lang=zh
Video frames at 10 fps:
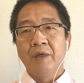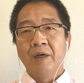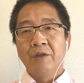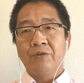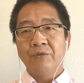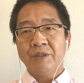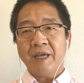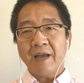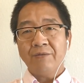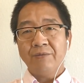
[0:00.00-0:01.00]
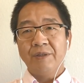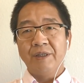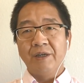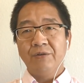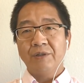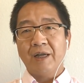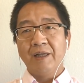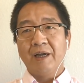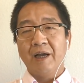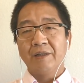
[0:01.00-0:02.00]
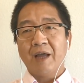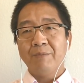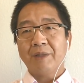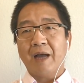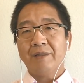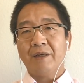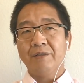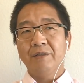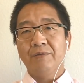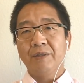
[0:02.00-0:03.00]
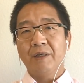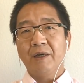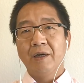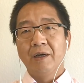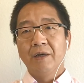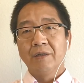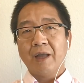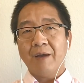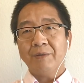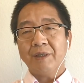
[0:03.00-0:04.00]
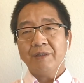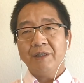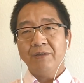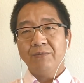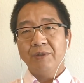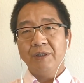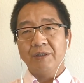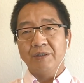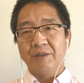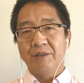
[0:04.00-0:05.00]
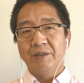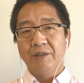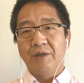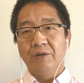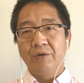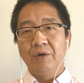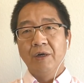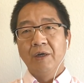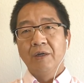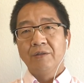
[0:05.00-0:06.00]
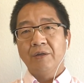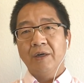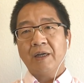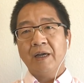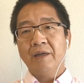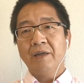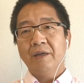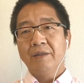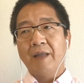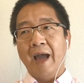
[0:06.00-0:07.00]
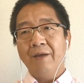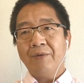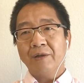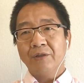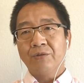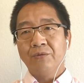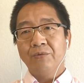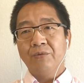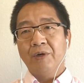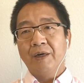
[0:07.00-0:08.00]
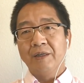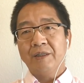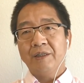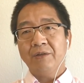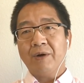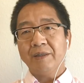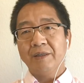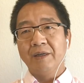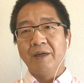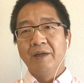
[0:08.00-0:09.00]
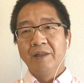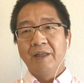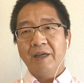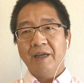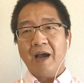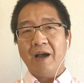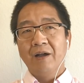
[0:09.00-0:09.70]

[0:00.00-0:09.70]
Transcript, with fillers: 从建筑的结构上来看，它们大体上是一回事儿。他们在进入历史时期以后，就要跟南方的中国和西方的内亚